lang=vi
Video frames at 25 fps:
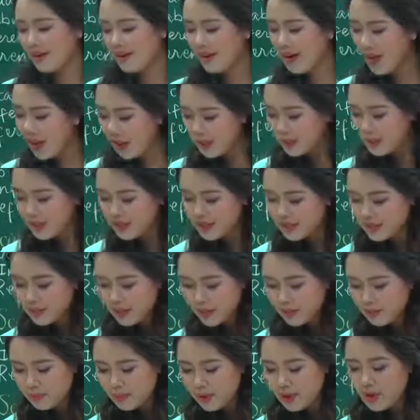hai bước
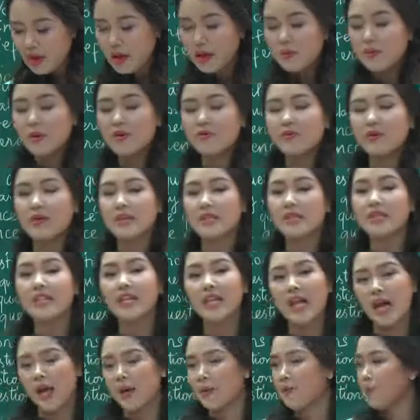skim bởi vì như
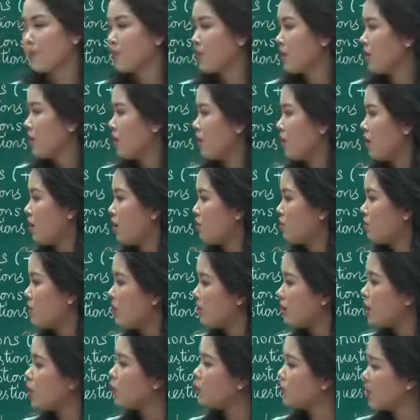thế này ờ,
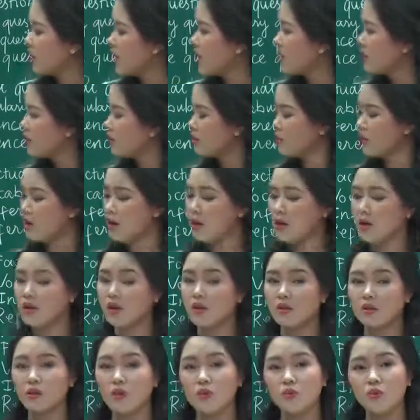bước đầu tiên
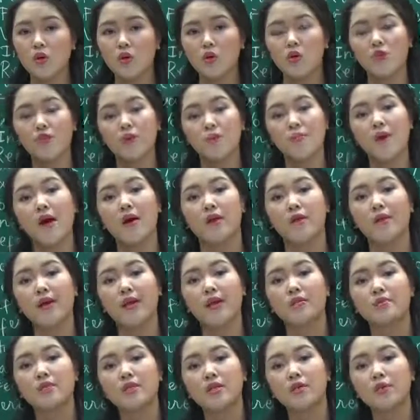ờ, thông thường cô vẫn bảo các
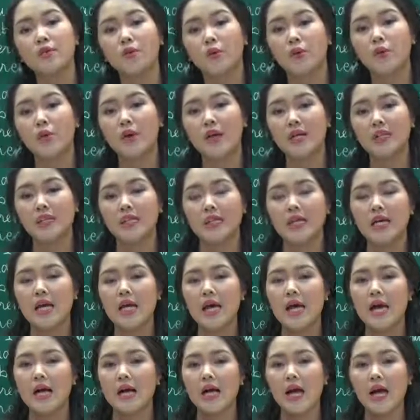bạn học sinh của cô là gì
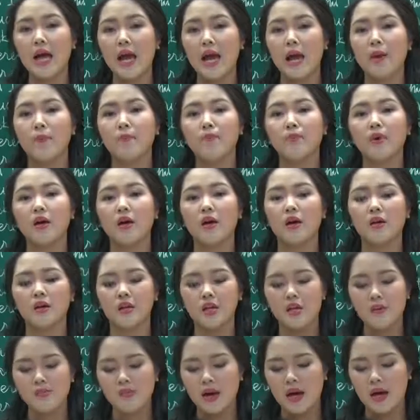các em
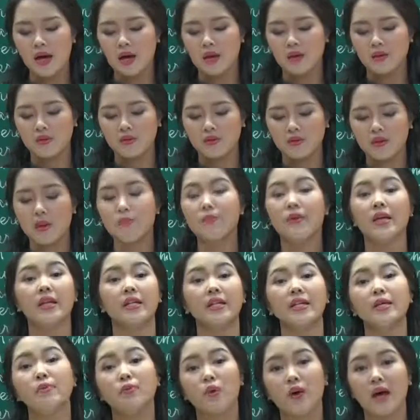khi mà cầm đề
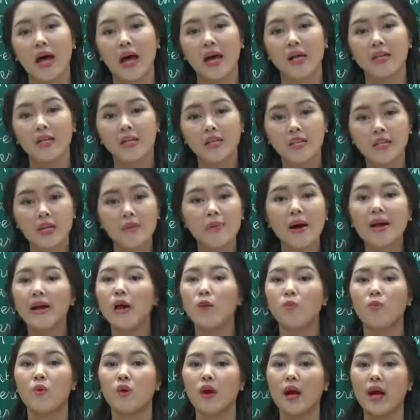thi một cái nhìn thấy bài
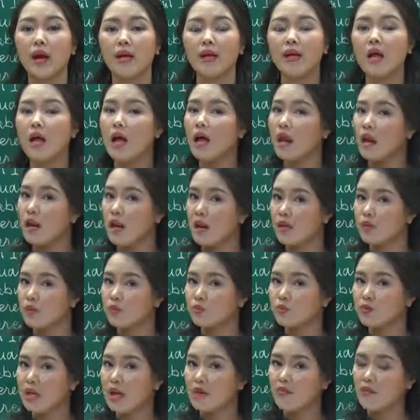đọc một cái là
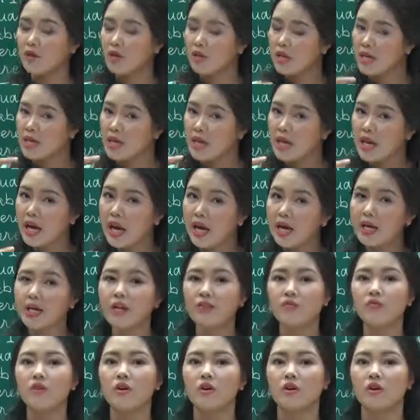chúng ta phải nghĩ ngay
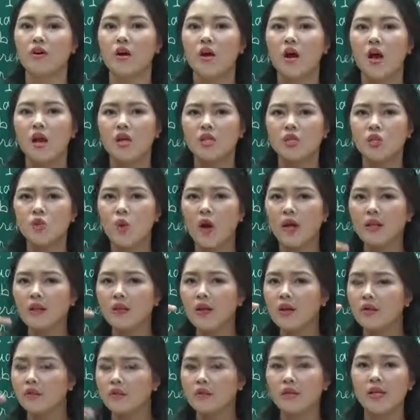đến việc soát
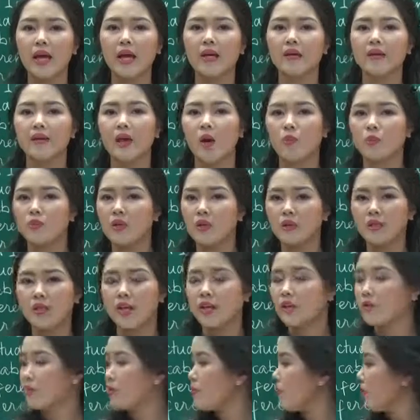thật nhanh đọc thật
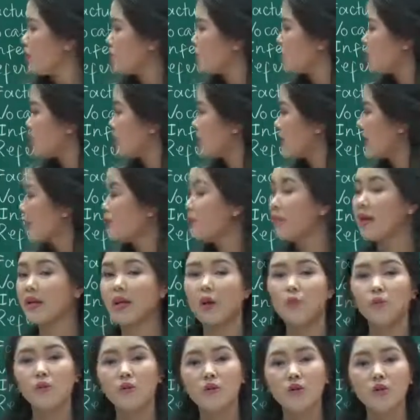nhanh nó biết rồi skim là
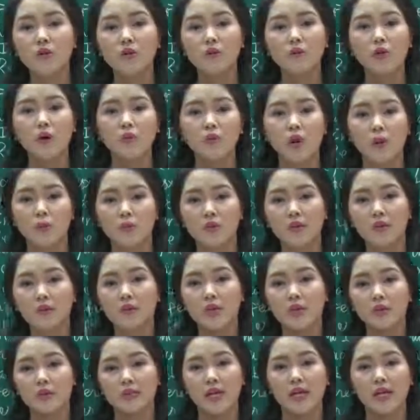đọc lướt đúng không đọc lướt
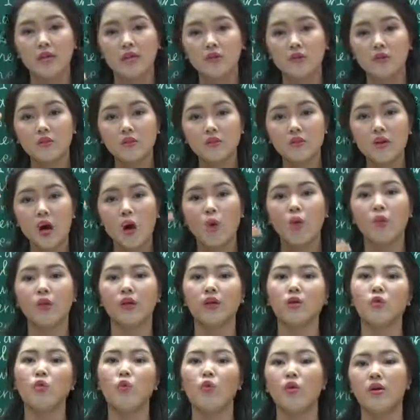thật nhanh từ đầu
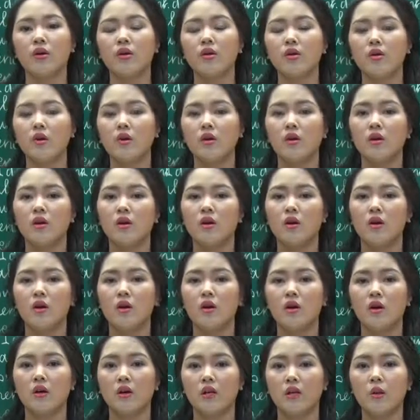đến cuối
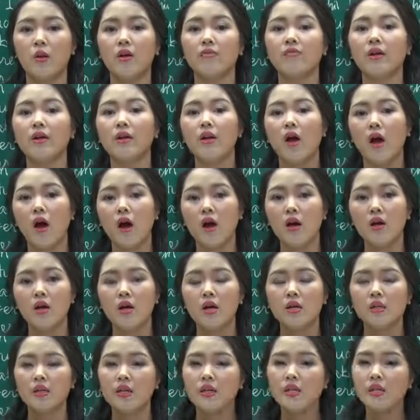cái đoạn văn đó
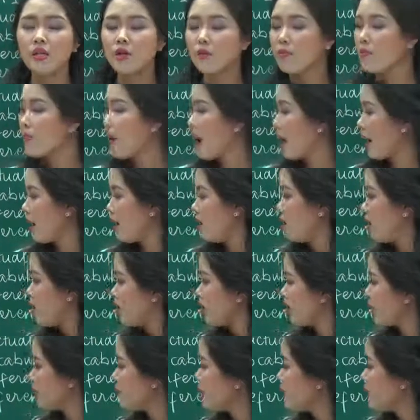thế nhưng mà cái